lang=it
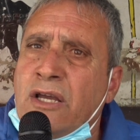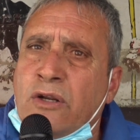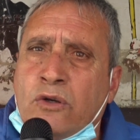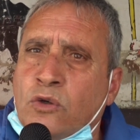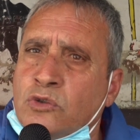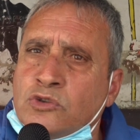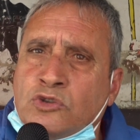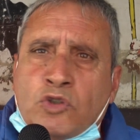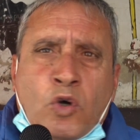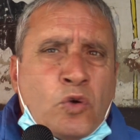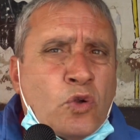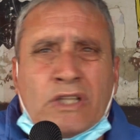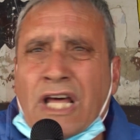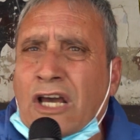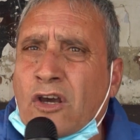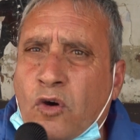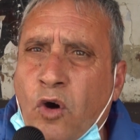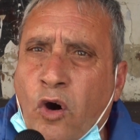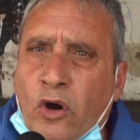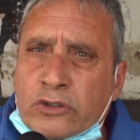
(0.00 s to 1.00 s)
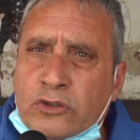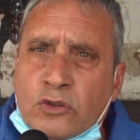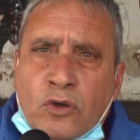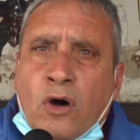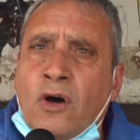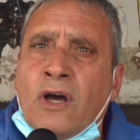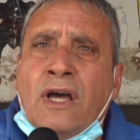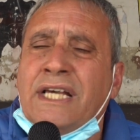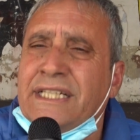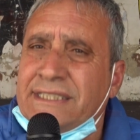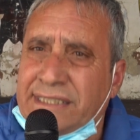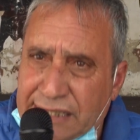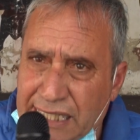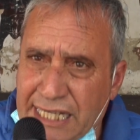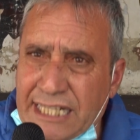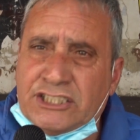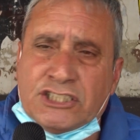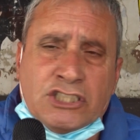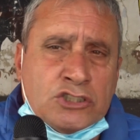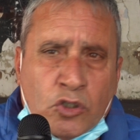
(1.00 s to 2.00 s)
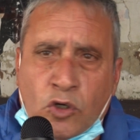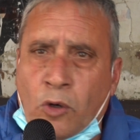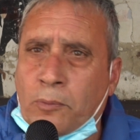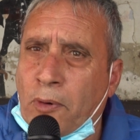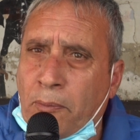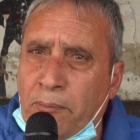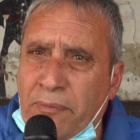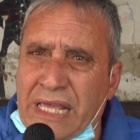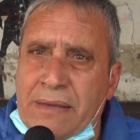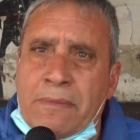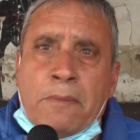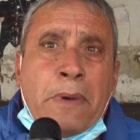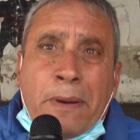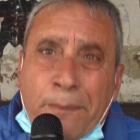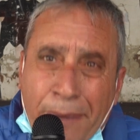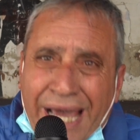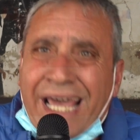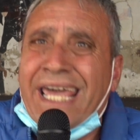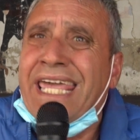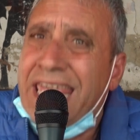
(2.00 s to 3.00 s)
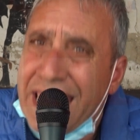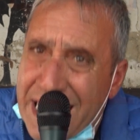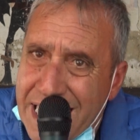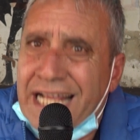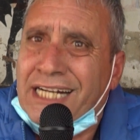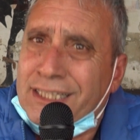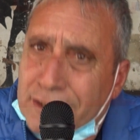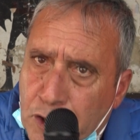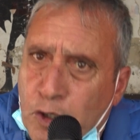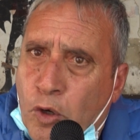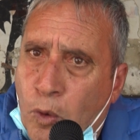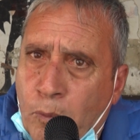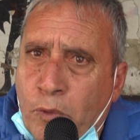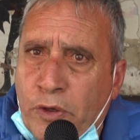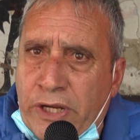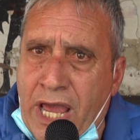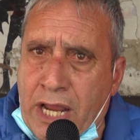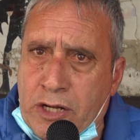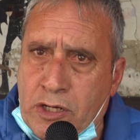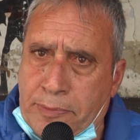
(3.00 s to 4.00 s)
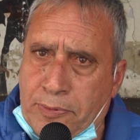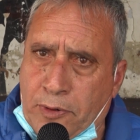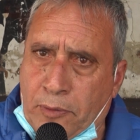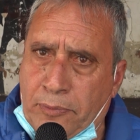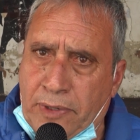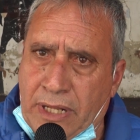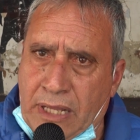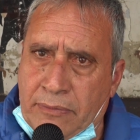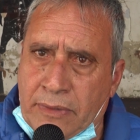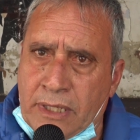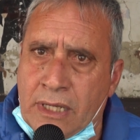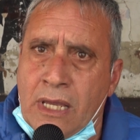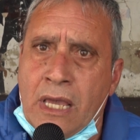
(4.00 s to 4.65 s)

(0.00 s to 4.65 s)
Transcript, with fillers: non sono d'accordo, sì ci sono problemi ma anche gli altri comuni hanno i problemi